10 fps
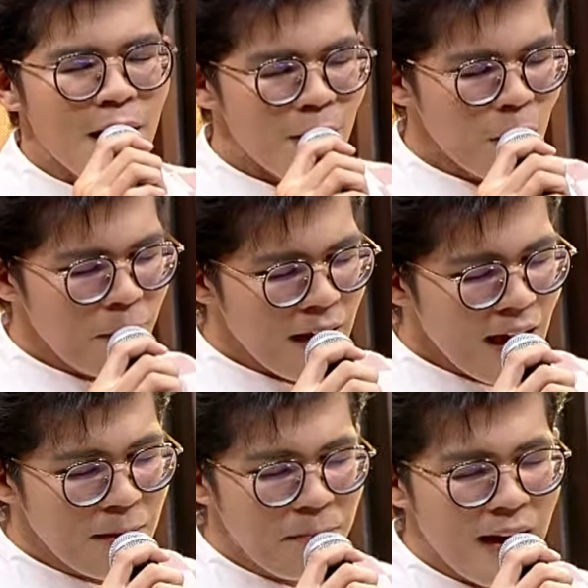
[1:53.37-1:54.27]
ดูเปลี่ย
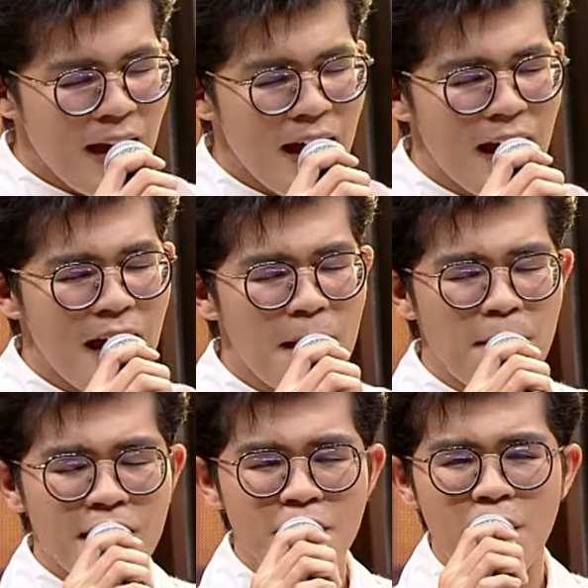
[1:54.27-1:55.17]
นแปล
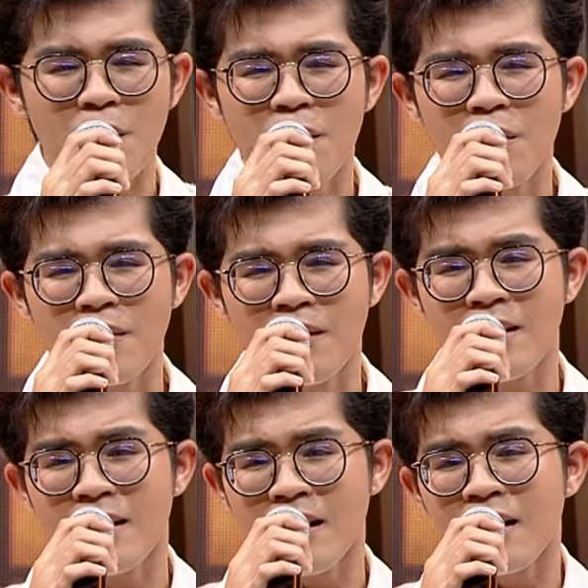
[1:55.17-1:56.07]
เป็นคน
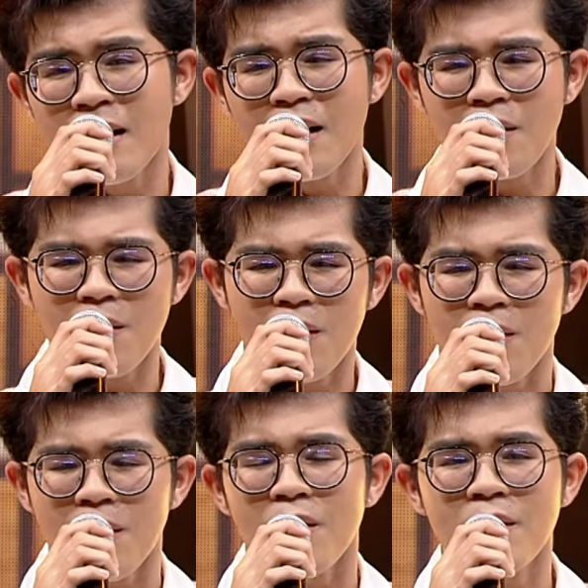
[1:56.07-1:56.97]
ละค
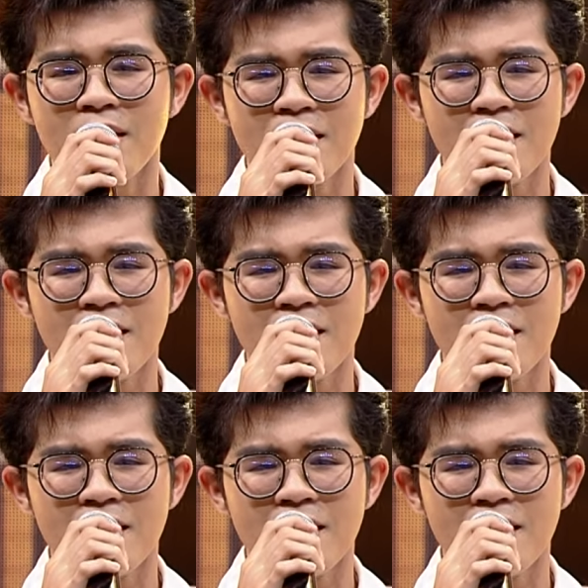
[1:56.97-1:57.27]
น